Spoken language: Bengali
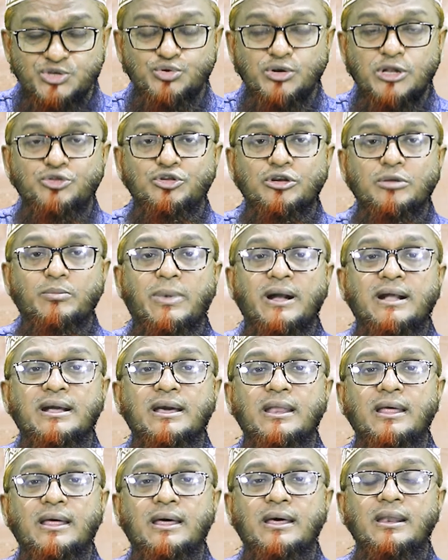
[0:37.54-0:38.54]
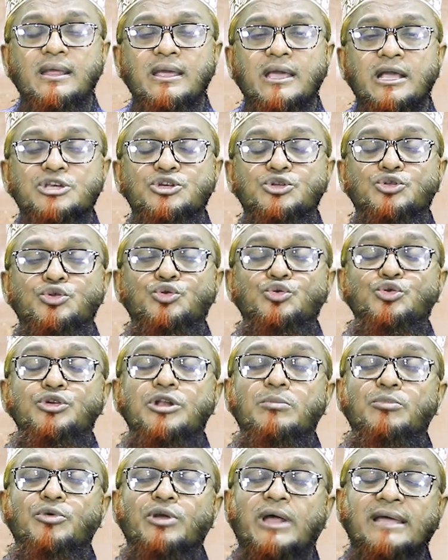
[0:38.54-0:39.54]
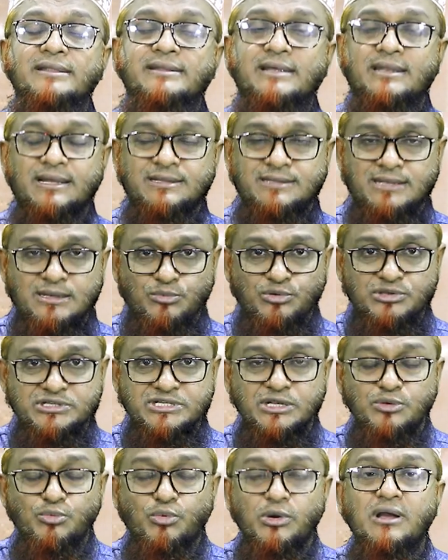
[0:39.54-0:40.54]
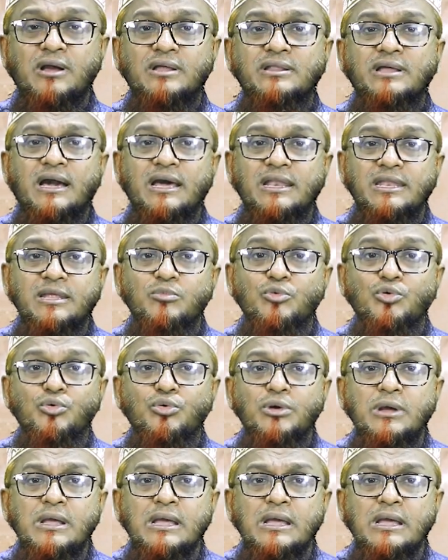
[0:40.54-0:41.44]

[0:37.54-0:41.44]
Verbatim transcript: সুরাতুল বাকরার বাকারার দুই নম্বর আয়াত আল্লাহ তাআলা বলছেন ওয়ালাকাদ আলিমু